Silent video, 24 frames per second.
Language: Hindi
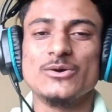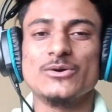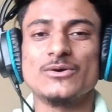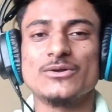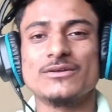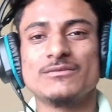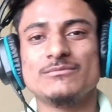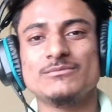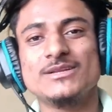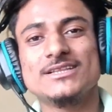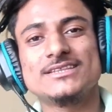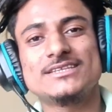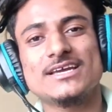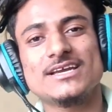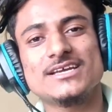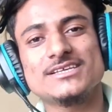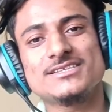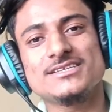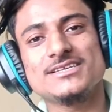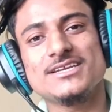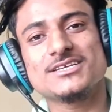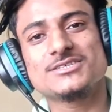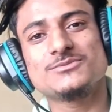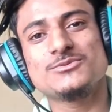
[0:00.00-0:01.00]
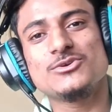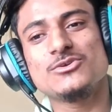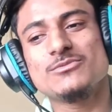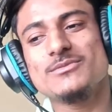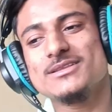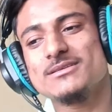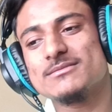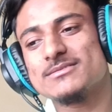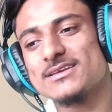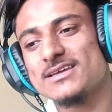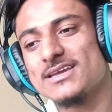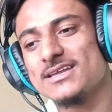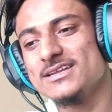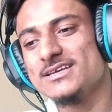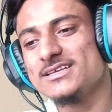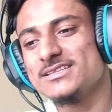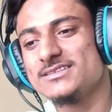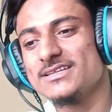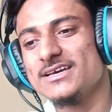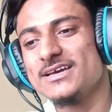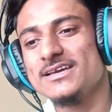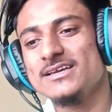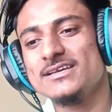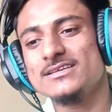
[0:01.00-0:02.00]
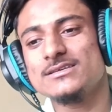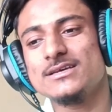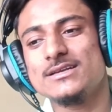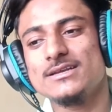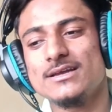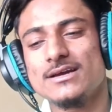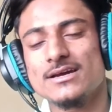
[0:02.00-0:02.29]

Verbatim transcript: और मिलते हैं किसी नेक्स्ट वीडियो में तब तक के लिए इतना ही